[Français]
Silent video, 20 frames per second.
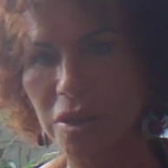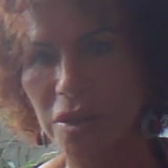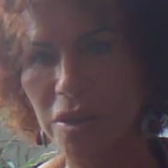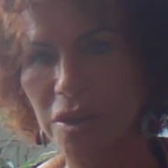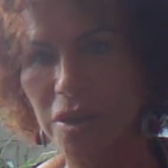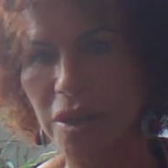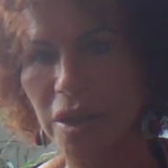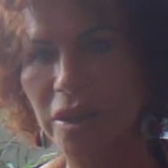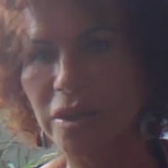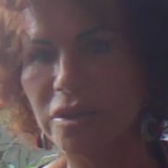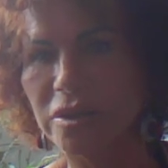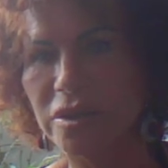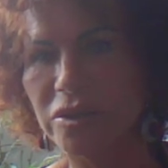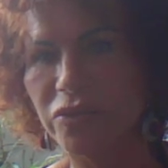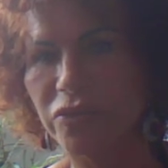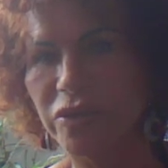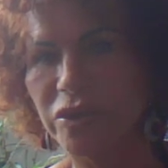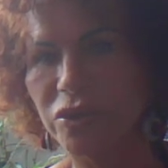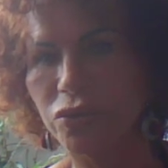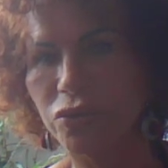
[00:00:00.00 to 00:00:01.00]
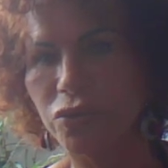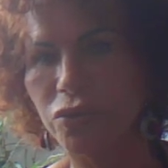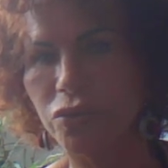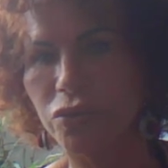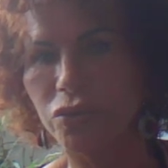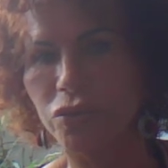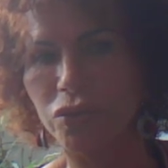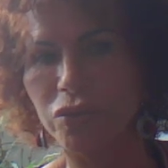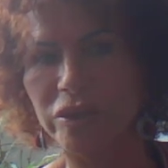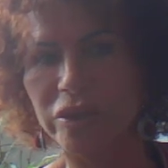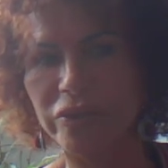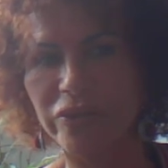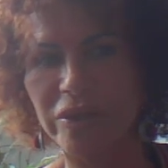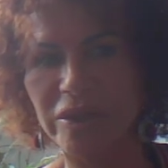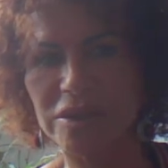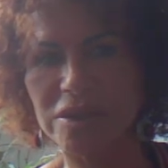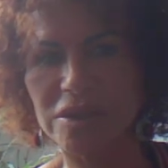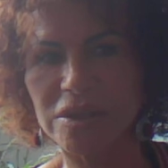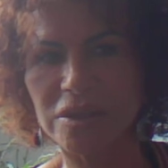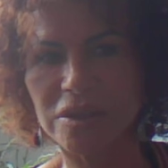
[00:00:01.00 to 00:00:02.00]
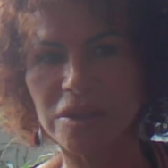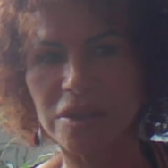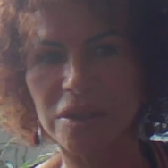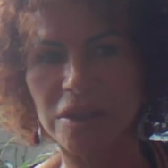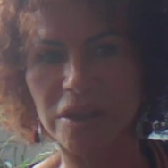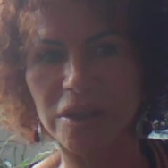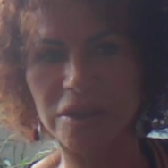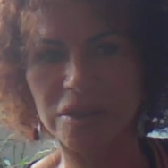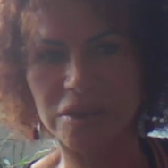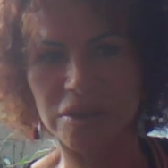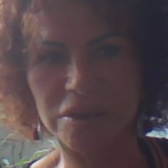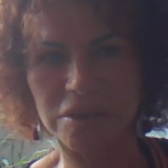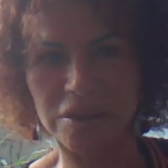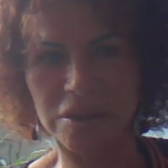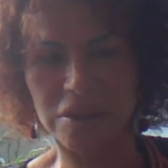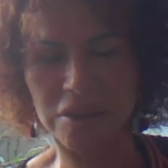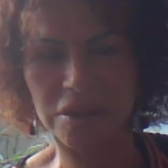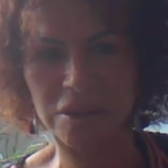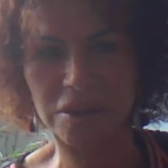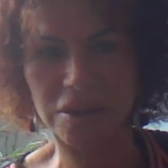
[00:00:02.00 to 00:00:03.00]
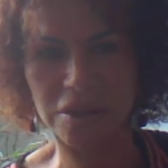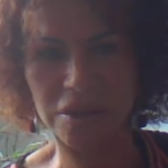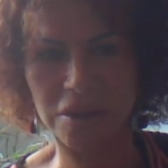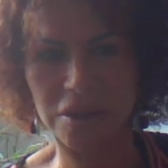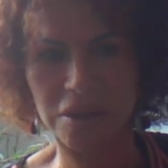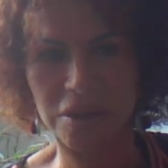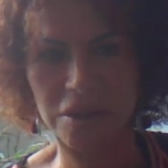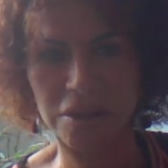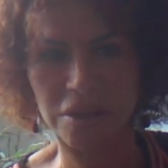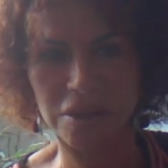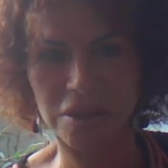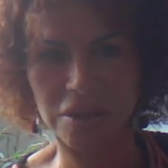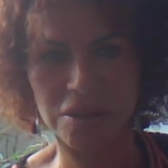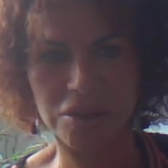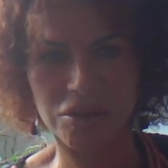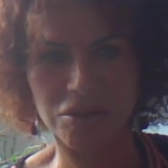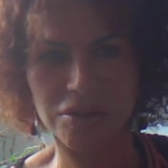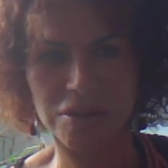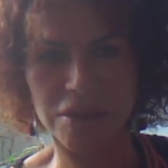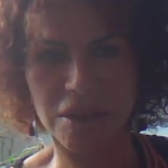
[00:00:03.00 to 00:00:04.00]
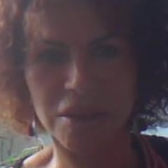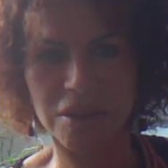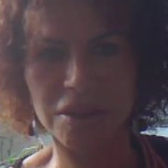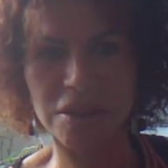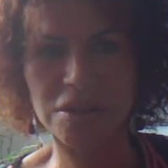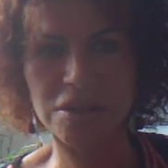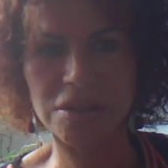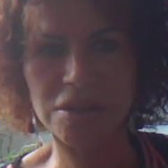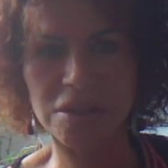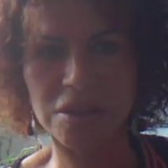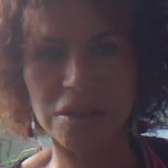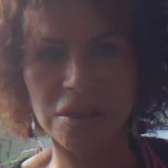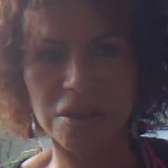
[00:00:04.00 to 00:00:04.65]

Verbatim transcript: et individus de diversité ethnique, socialistes,